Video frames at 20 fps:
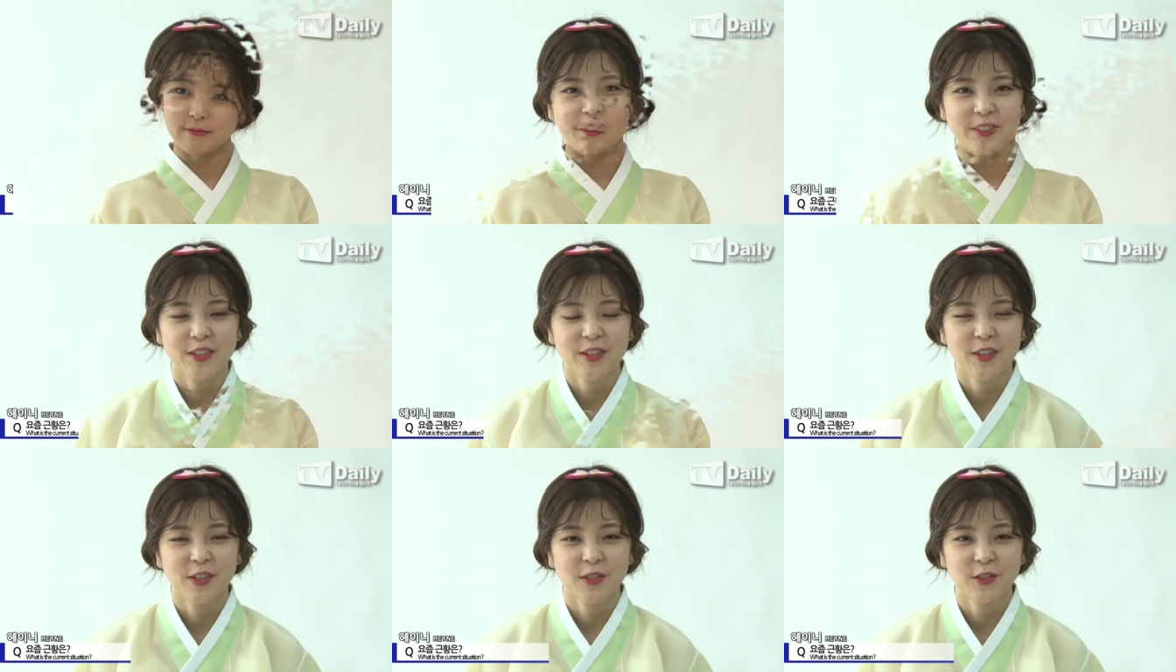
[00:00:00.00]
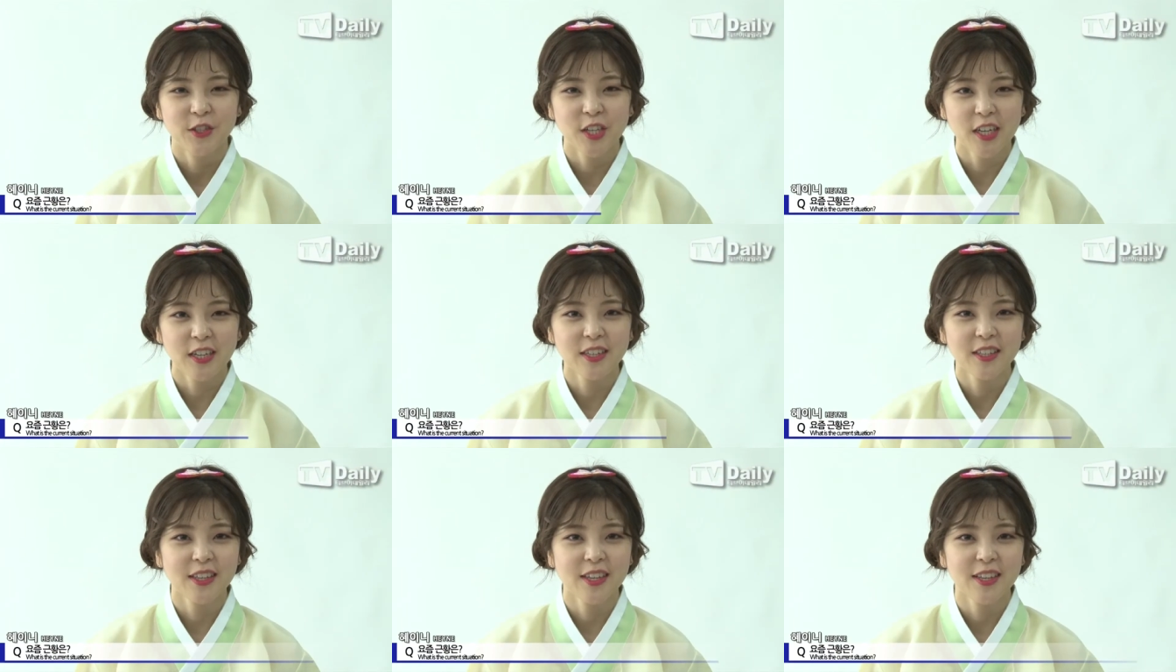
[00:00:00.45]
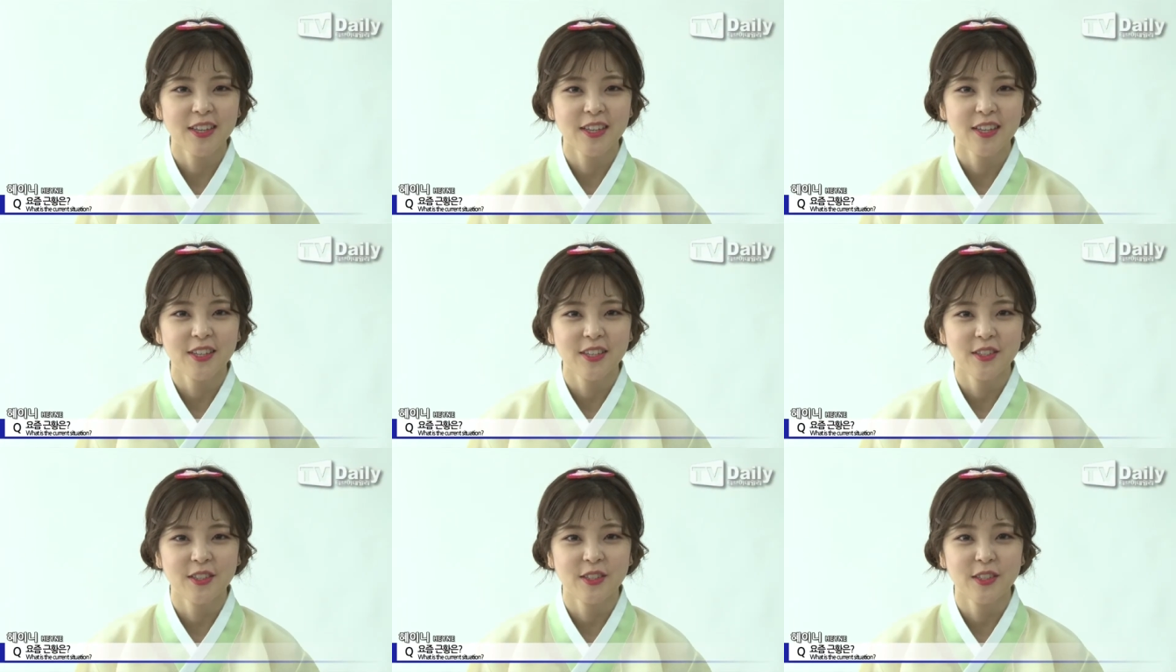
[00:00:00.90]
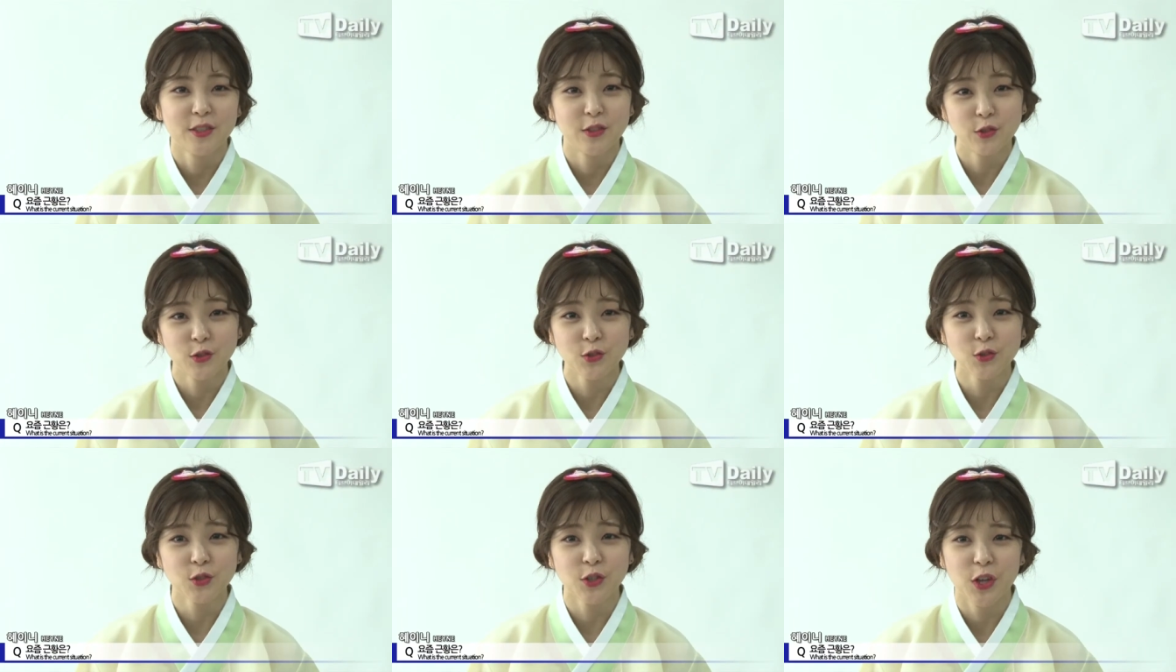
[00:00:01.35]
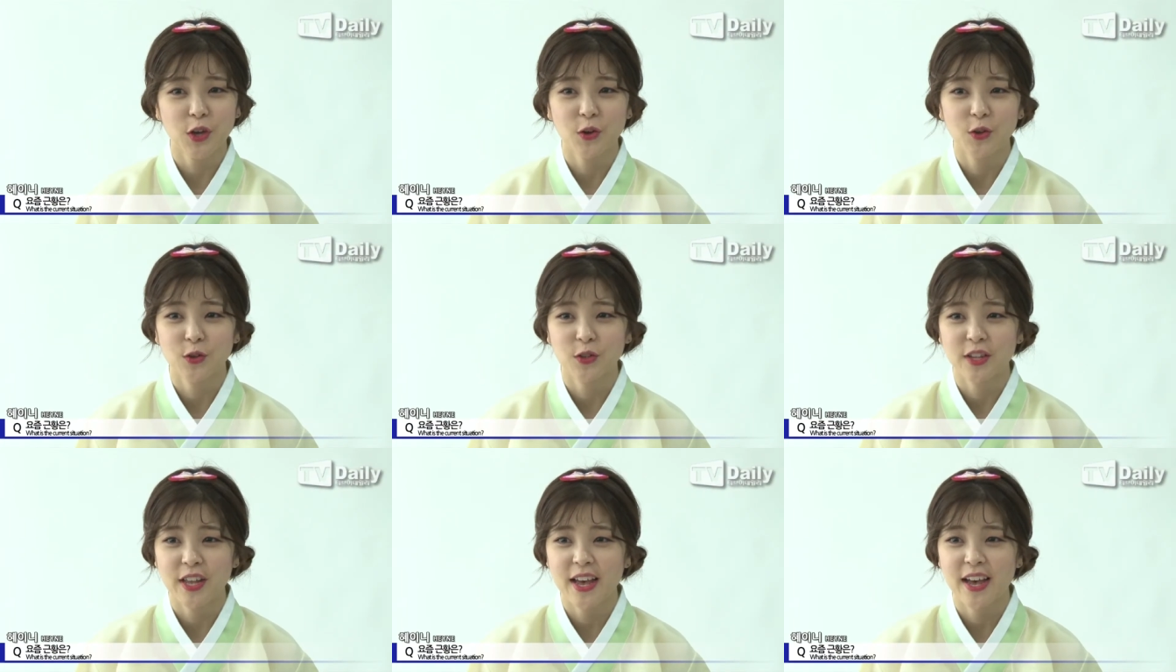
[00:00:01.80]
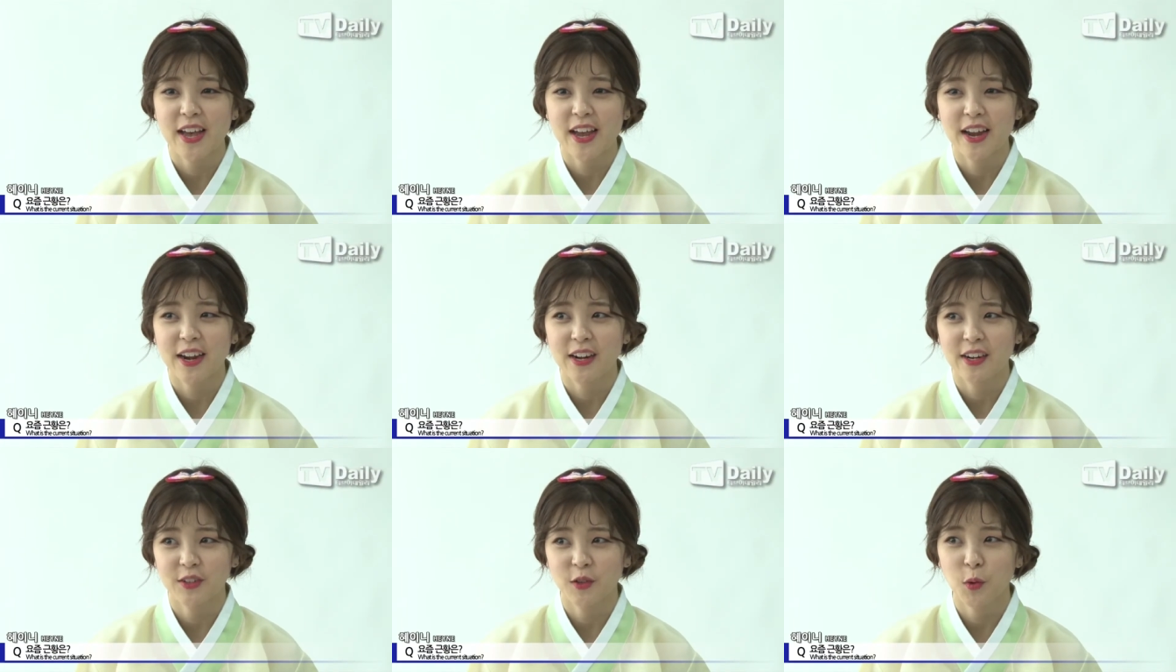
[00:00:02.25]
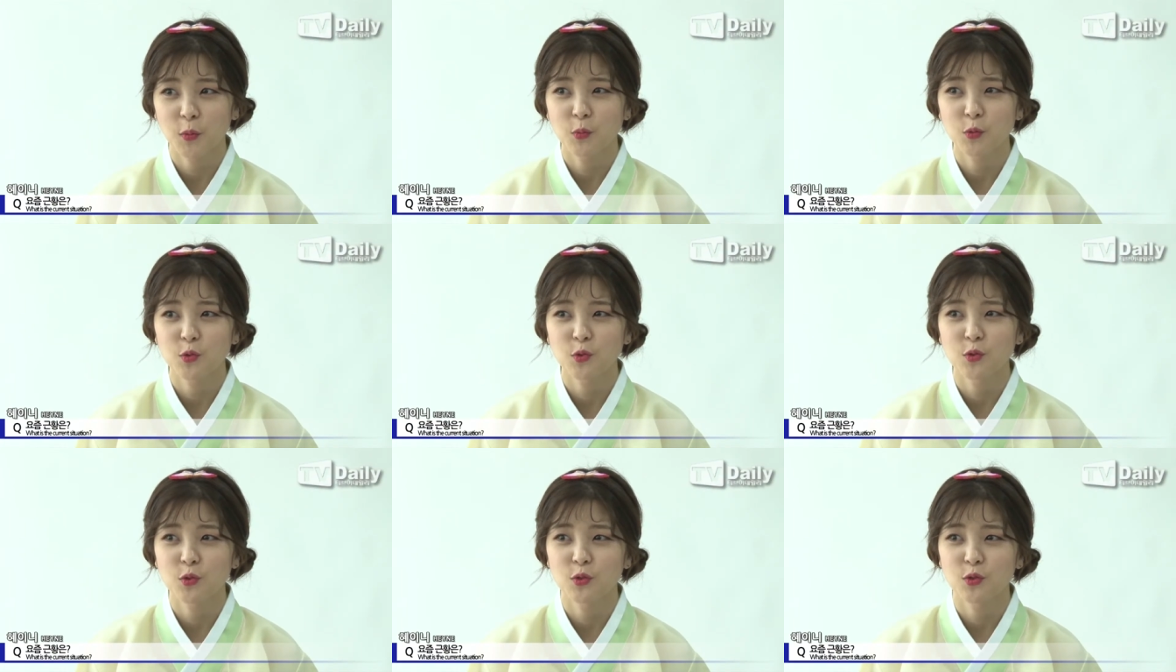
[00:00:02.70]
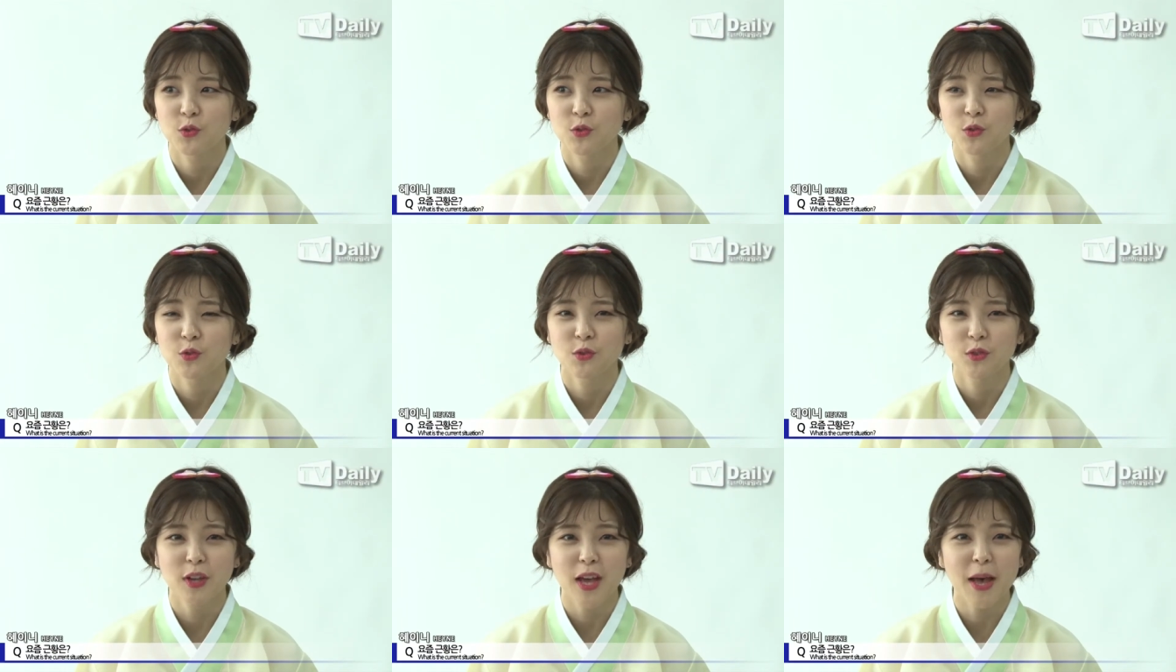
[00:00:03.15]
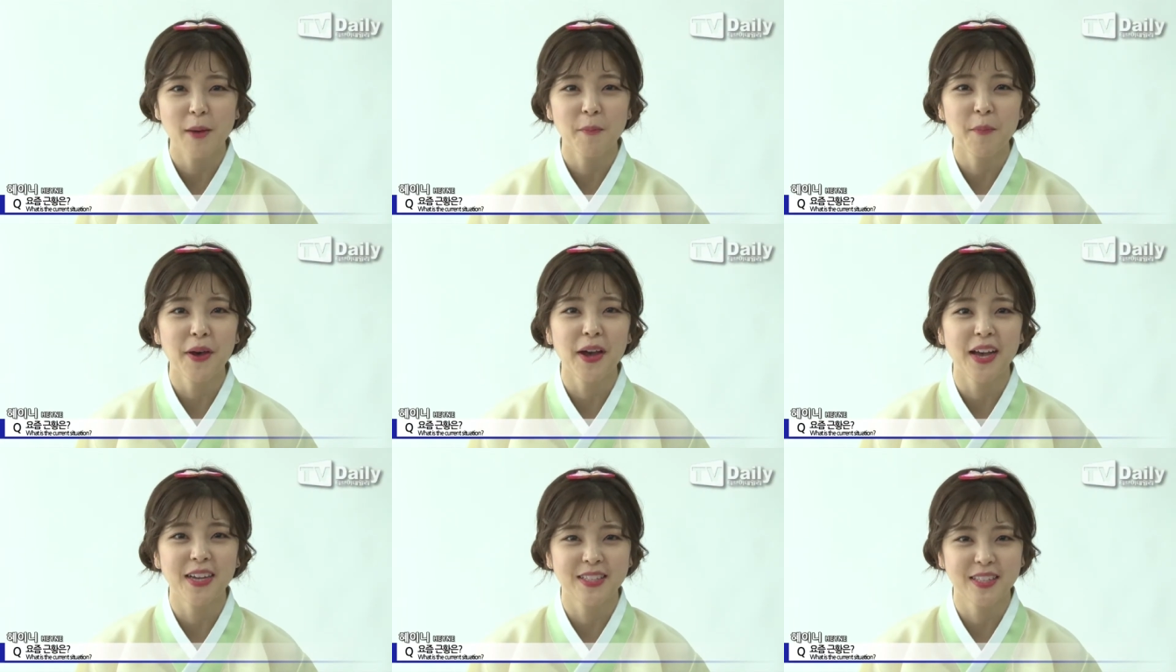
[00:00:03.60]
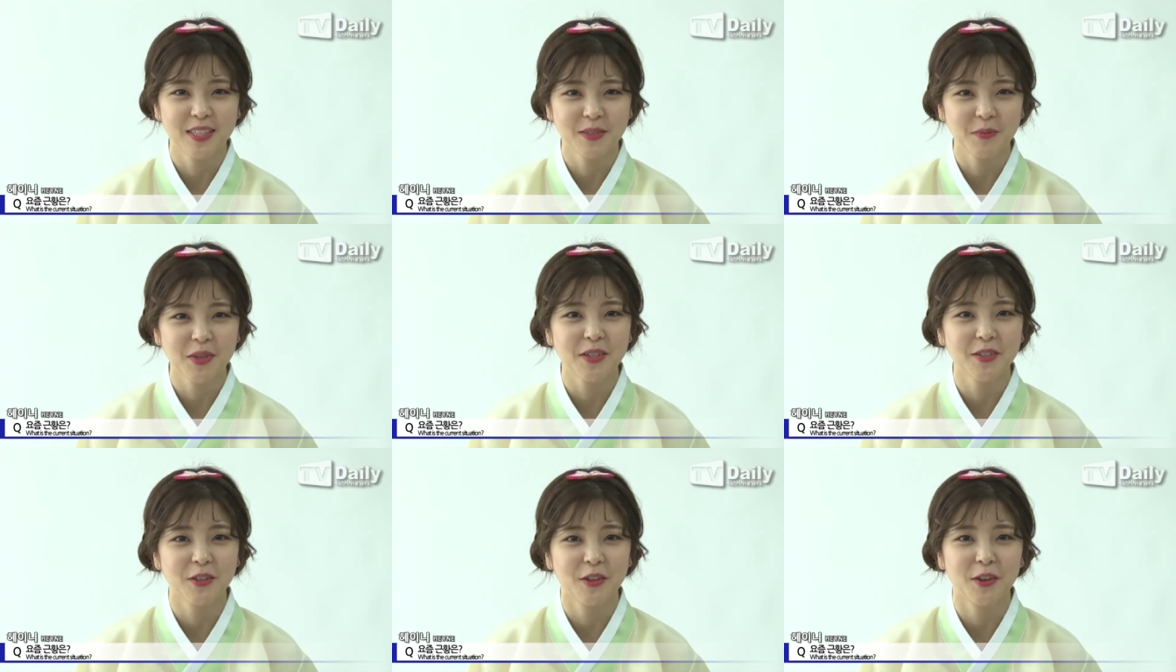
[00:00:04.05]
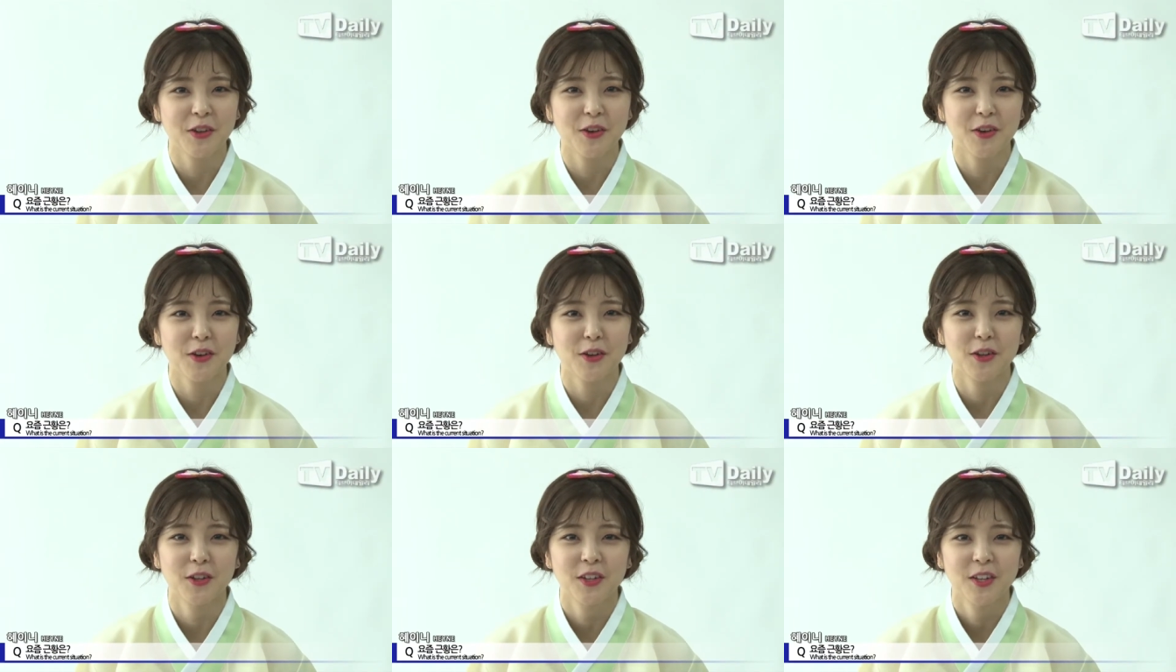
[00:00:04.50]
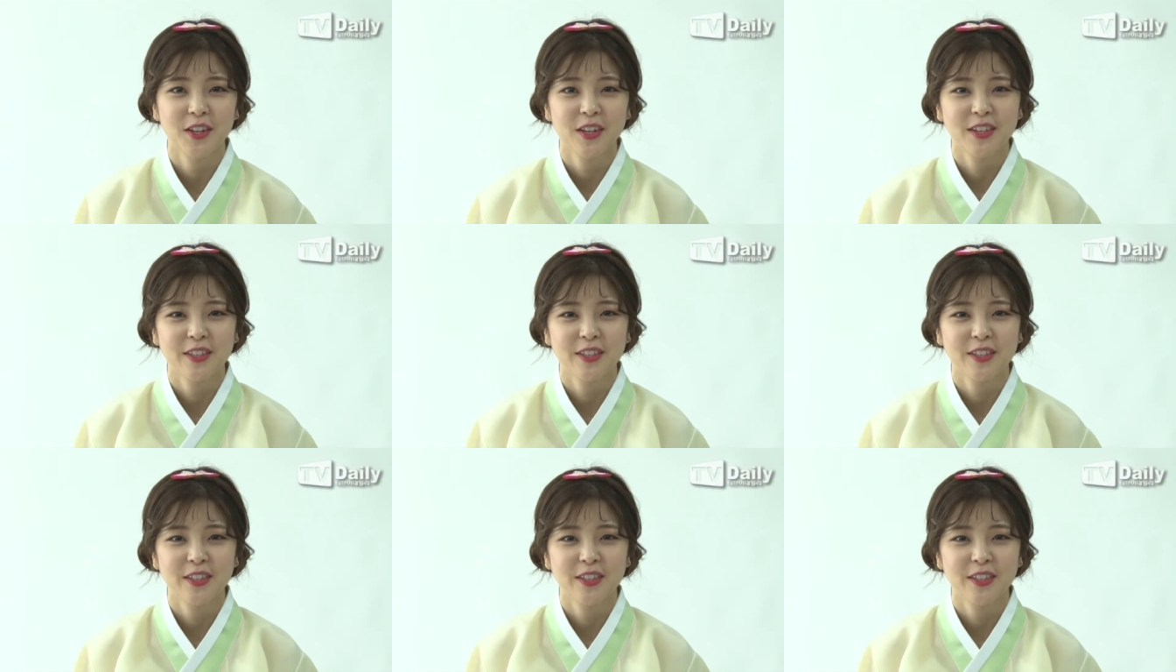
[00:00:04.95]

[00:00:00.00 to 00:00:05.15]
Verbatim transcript: 저 최근에는 이 추운 겨울날 너무 한파가 심해서요.